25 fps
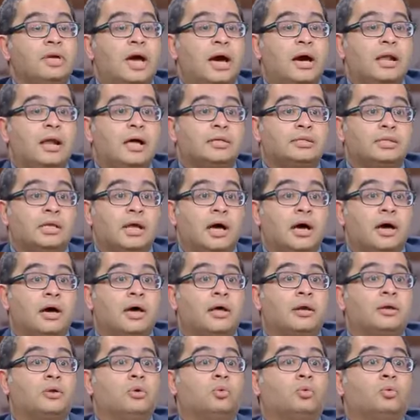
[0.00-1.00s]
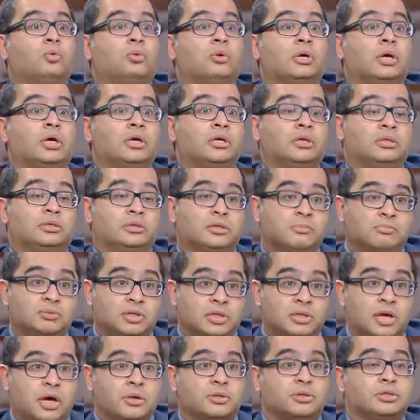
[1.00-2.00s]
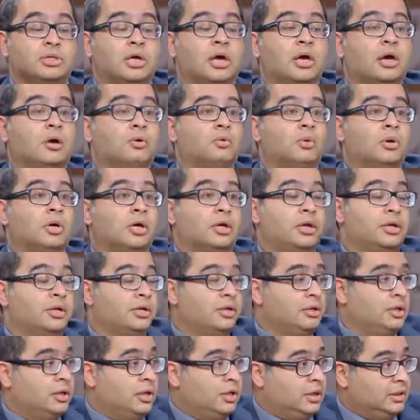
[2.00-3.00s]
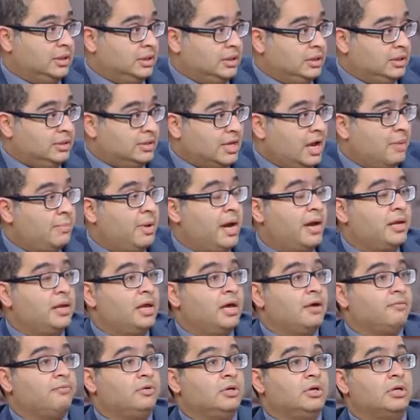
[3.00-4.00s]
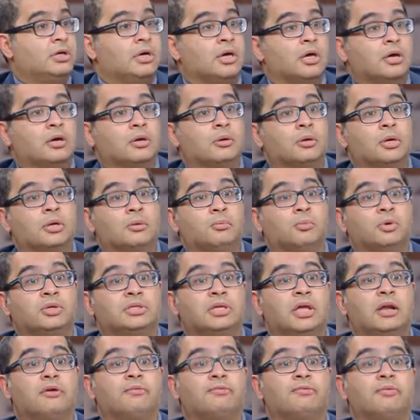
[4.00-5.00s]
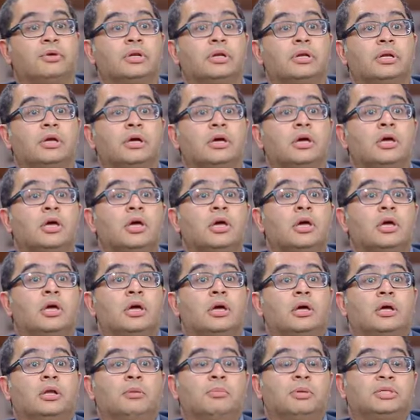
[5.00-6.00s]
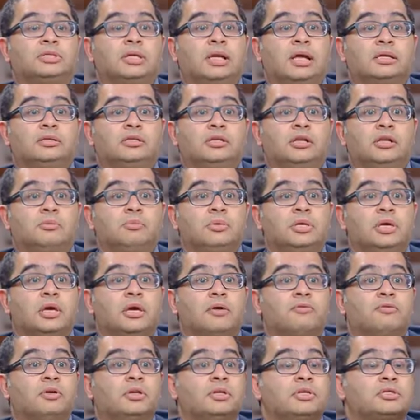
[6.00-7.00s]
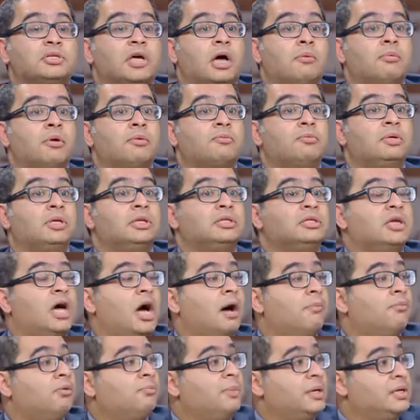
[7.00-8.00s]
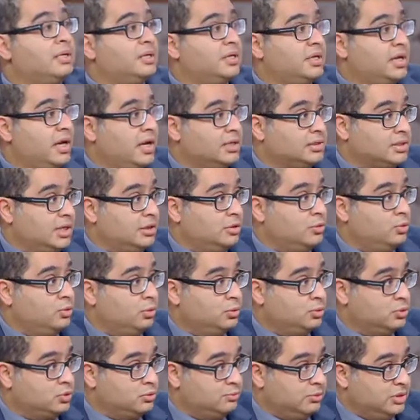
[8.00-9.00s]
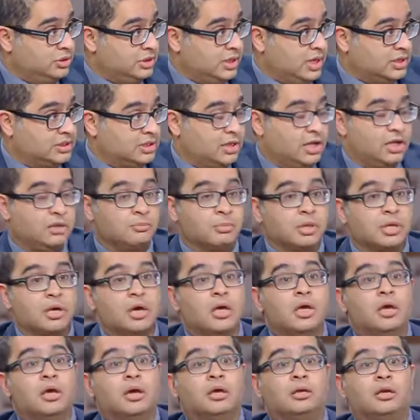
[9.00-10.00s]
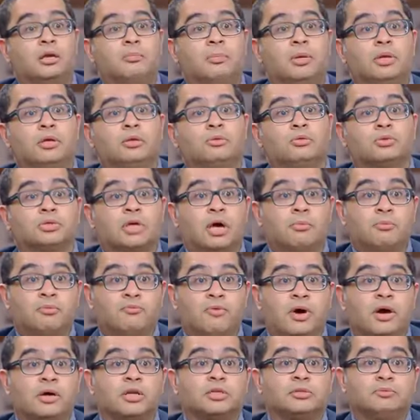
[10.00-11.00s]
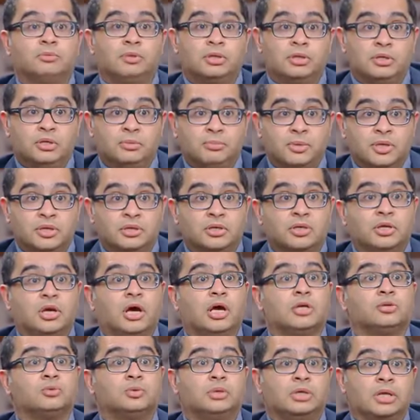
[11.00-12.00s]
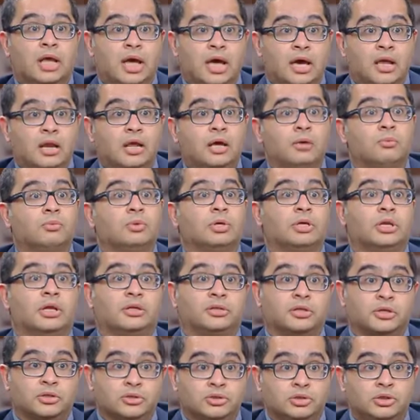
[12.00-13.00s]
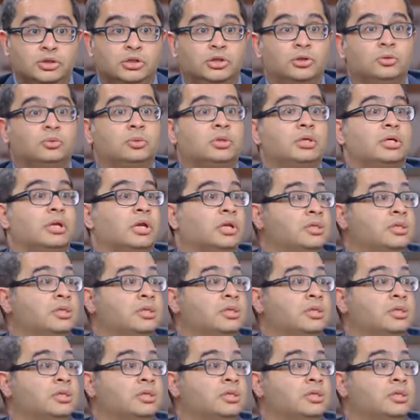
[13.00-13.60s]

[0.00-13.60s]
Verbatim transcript: حالات الان ويتم تدارسها والكتابه عنها في آه، مختلف المجلات العلميه في الاصابه بالتهاب البنكرياس ايضا هو جزء من الجهاز الهضمي ان المريض يصاب بفيروس البنكرياس ويلى الم ويلى ترجيع ويلى